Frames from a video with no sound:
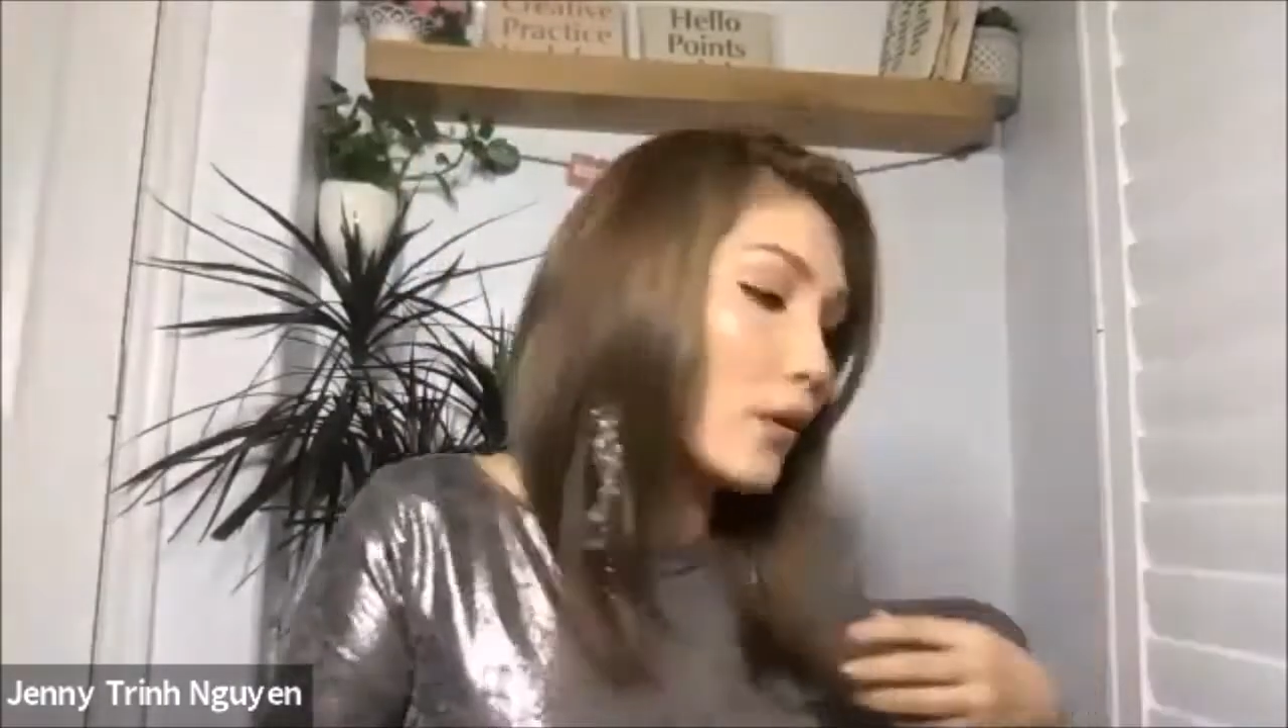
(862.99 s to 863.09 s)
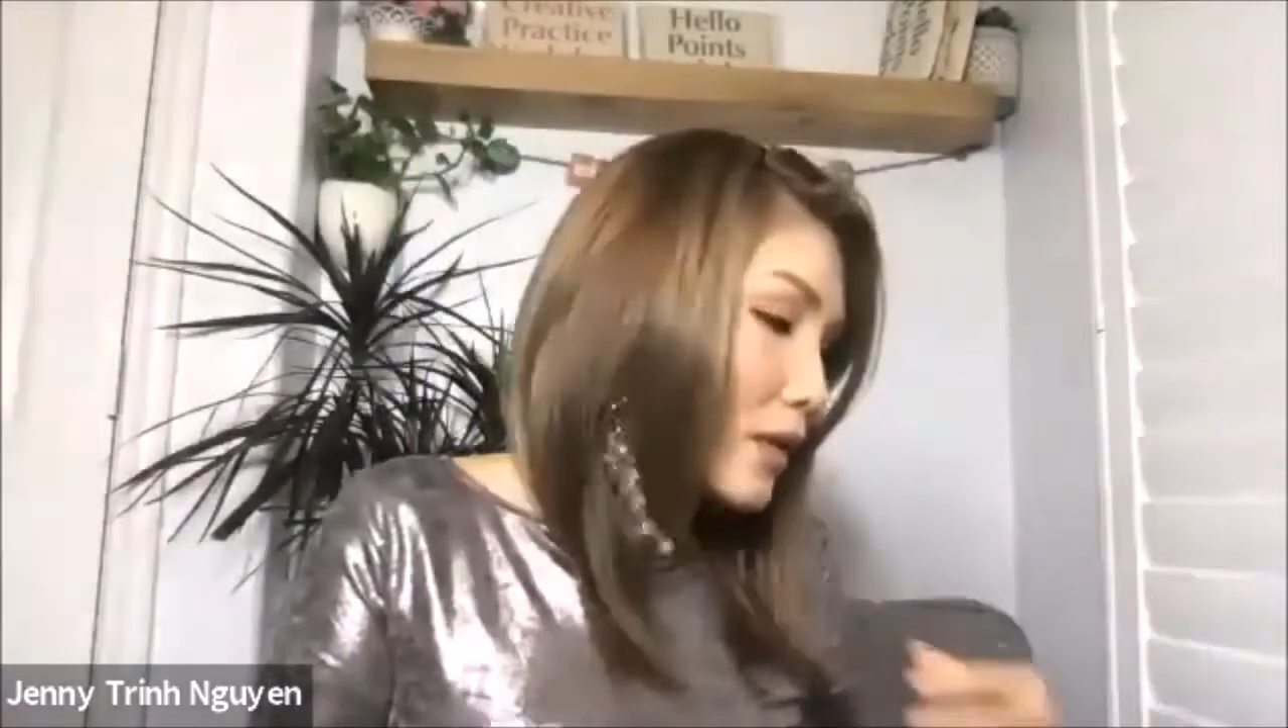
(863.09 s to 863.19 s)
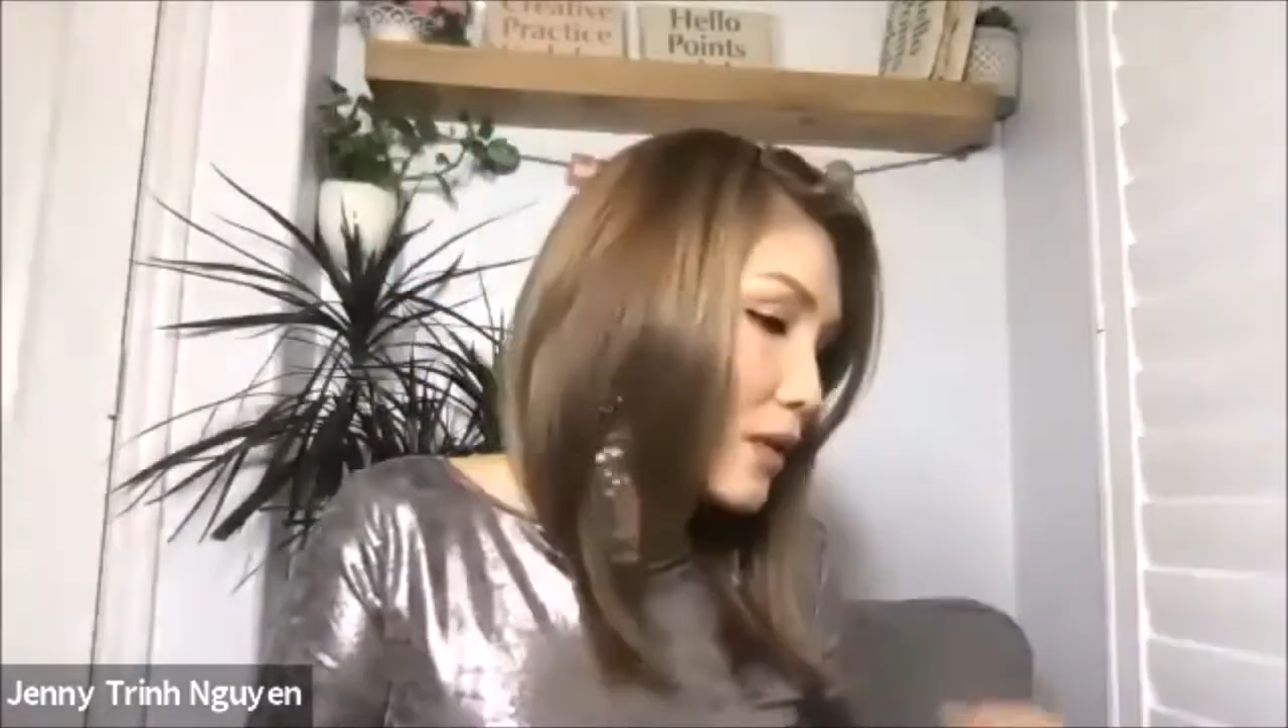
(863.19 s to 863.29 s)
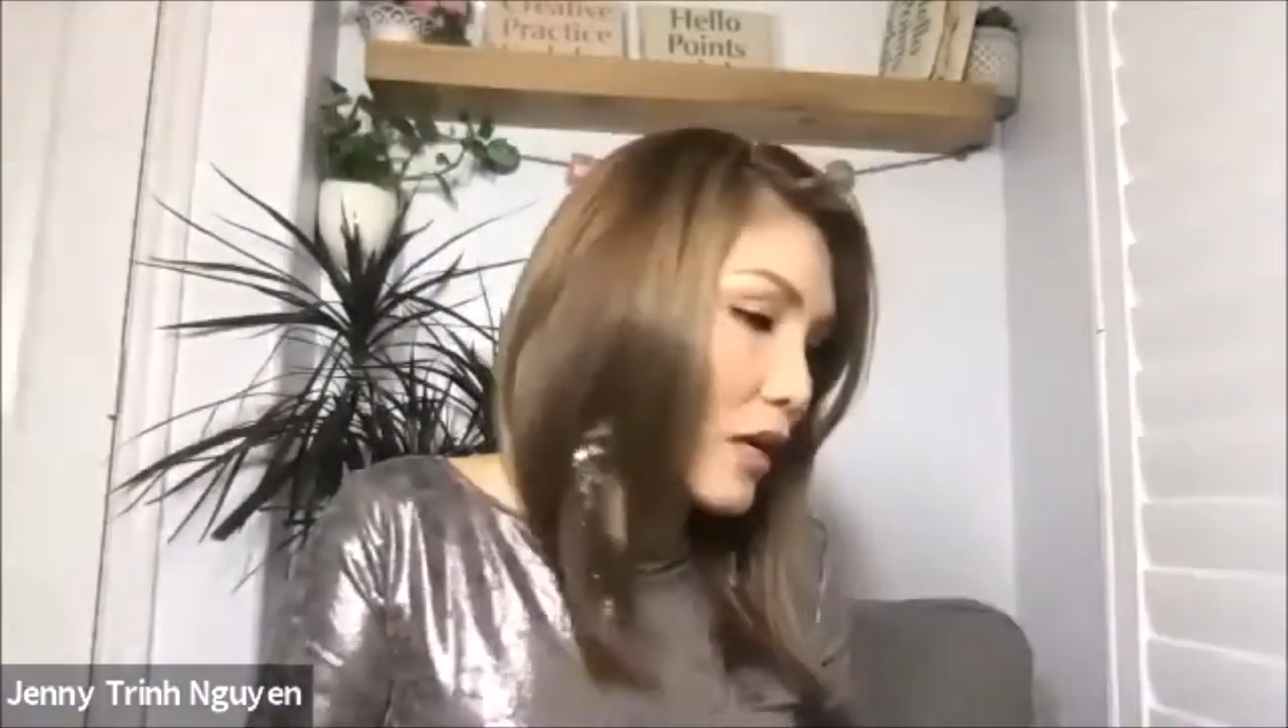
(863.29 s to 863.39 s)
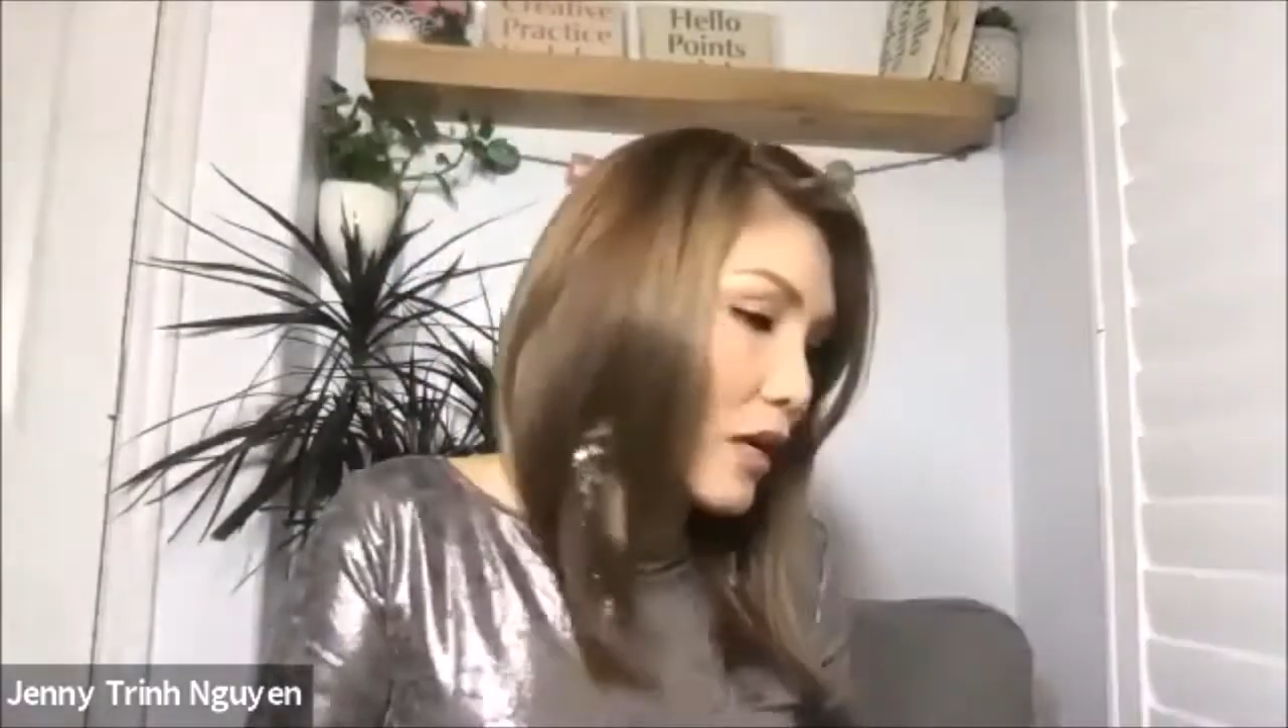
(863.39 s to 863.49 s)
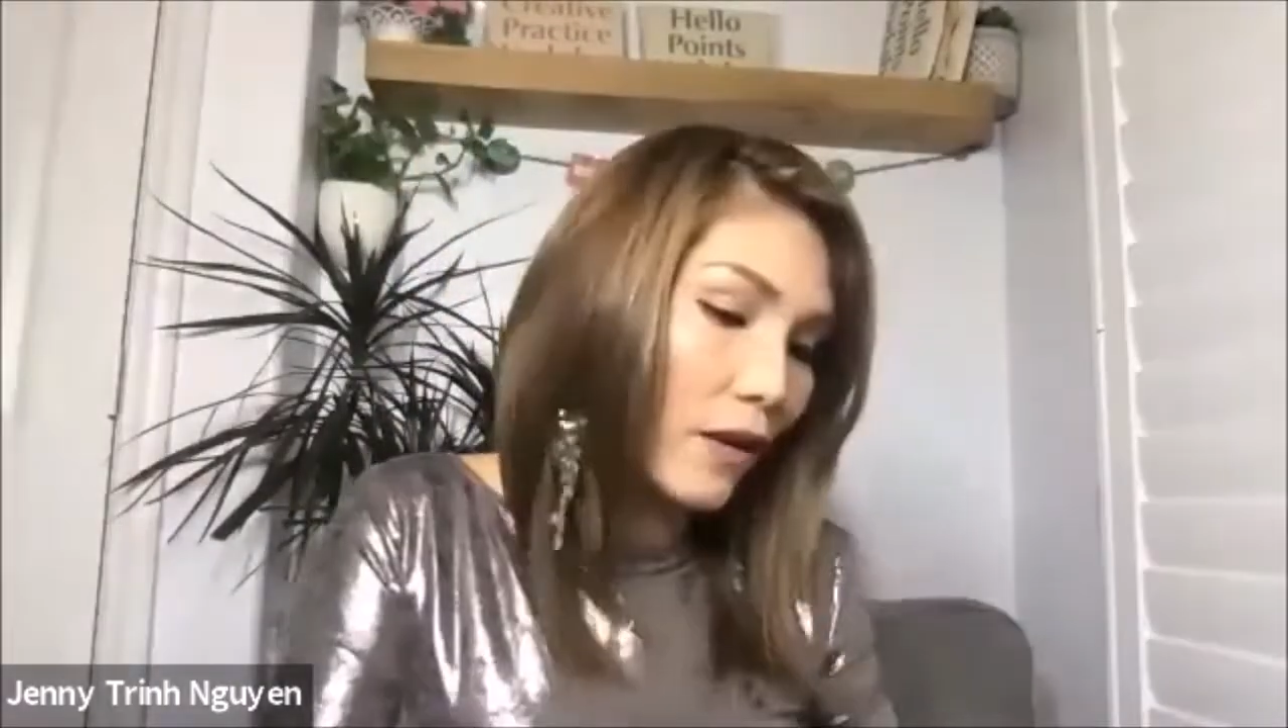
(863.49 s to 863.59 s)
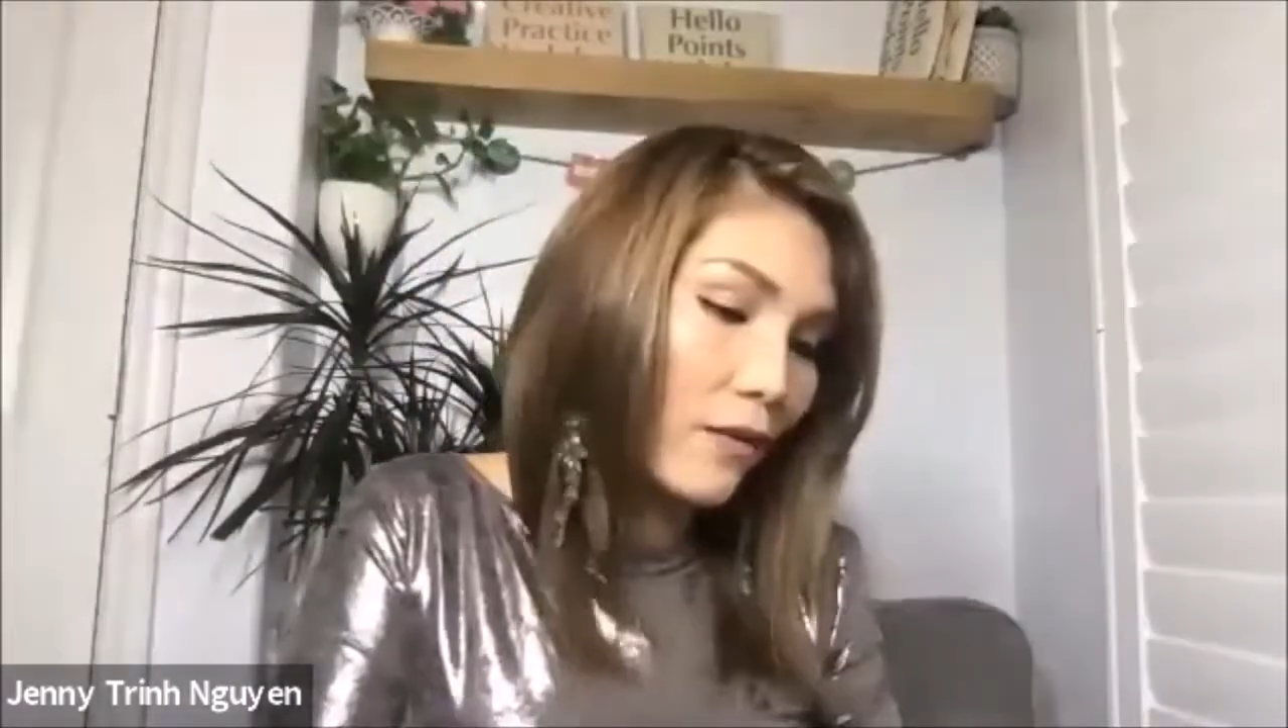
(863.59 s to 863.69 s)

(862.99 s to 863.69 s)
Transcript: corrector